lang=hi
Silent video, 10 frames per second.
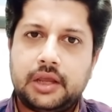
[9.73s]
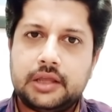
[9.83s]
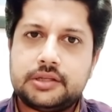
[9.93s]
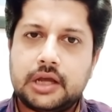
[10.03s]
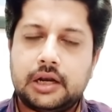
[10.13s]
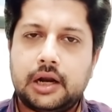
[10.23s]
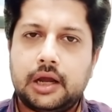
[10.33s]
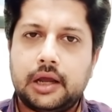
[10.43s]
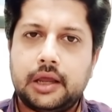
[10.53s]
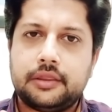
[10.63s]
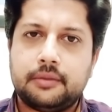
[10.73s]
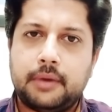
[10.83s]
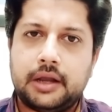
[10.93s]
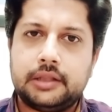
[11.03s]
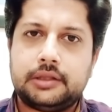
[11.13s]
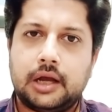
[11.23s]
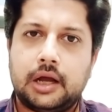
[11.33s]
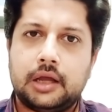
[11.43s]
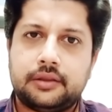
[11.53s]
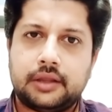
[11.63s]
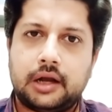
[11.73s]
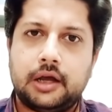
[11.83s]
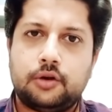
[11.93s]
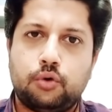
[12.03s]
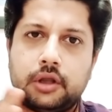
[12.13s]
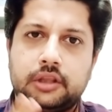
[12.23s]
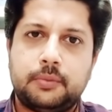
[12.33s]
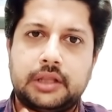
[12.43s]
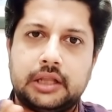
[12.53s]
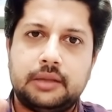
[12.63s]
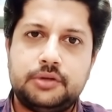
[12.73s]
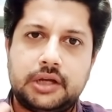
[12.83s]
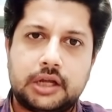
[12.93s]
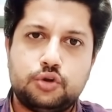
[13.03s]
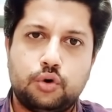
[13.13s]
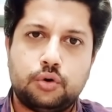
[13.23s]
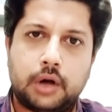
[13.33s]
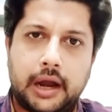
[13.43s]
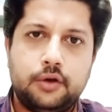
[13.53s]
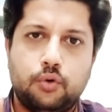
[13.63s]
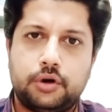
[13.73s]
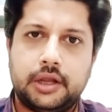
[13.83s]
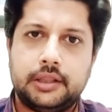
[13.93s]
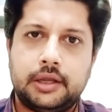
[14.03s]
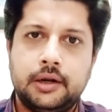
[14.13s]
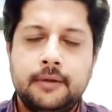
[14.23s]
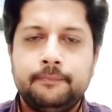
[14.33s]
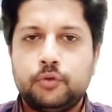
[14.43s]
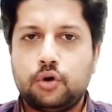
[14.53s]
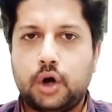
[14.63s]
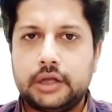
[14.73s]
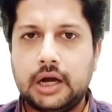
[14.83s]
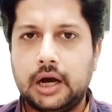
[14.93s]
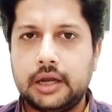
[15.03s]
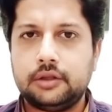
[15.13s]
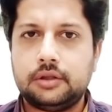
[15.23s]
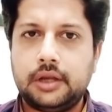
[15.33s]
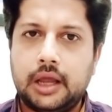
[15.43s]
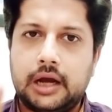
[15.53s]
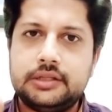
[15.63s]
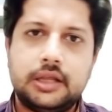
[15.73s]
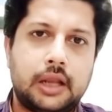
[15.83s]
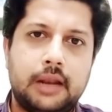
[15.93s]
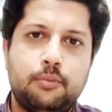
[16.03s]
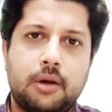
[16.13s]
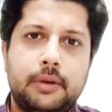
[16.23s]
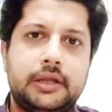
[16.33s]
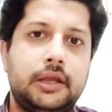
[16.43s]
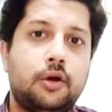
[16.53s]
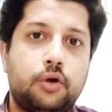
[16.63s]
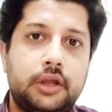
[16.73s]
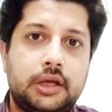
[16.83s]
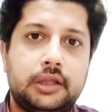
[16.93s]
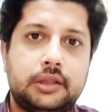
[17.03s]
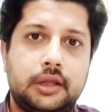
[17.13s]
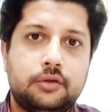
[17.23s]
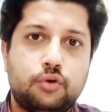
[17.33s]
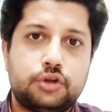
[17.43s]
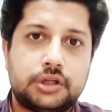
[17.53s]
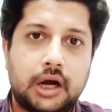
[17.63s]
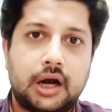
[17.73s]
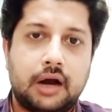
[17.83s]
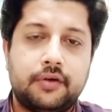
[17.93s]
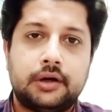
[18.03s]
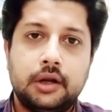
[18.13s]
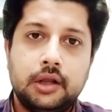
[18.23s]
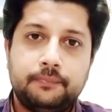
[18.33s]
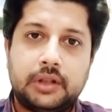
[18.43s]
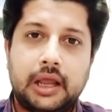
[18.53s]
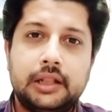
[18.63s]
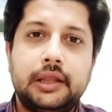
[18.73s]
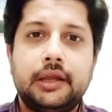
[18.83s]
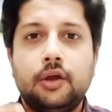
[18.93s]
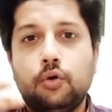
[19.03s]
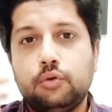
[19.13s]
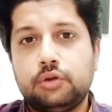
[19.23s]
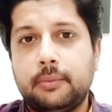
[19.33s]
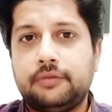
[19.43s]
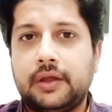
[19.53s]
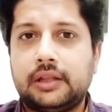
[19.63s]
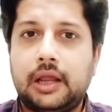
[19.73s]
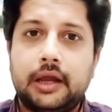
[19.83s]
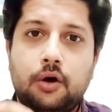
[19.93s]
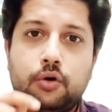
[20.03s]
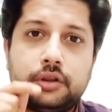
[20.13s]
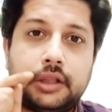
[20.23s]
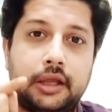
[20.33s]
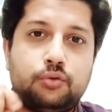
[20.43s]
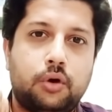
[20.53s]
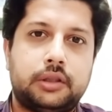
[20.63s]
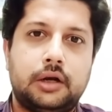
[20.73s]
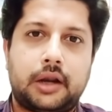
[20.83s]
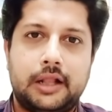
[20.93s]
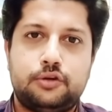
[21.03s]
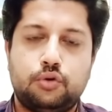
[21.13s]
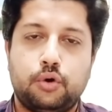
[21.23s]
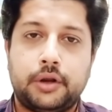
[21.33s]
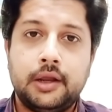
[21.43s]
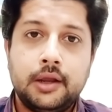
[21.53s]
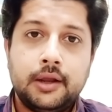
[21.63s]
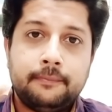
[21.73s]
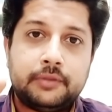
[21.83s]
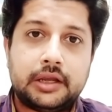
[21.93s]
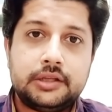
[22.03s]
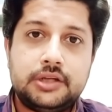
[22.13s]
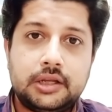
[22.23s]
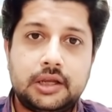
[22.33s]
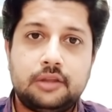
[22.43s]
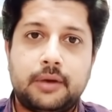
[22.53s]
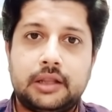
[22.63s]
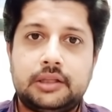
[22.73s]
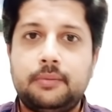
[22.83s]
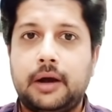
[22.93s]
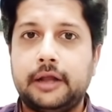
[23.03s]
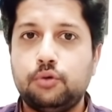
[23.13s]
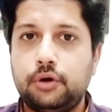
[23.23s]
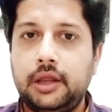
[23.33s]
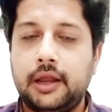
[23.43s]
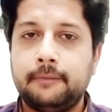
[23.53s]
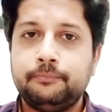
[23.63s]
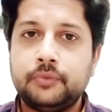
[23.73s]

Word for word: केस चल रहा है जमानत का जाकर और असमत आदम जी का जो हाई कोर्ट के अंदर और ख्वाजा हारस ने आज दलाइल मुकम्मल किए हैं और इक्कीस तारीख को शाह खावर दलाइल देंगे और उसके बाद फैसला आएगा और तेईस को असल ट्रायल शुरू होना है लेकिन जिनकी ज़मानत की बात हो रही है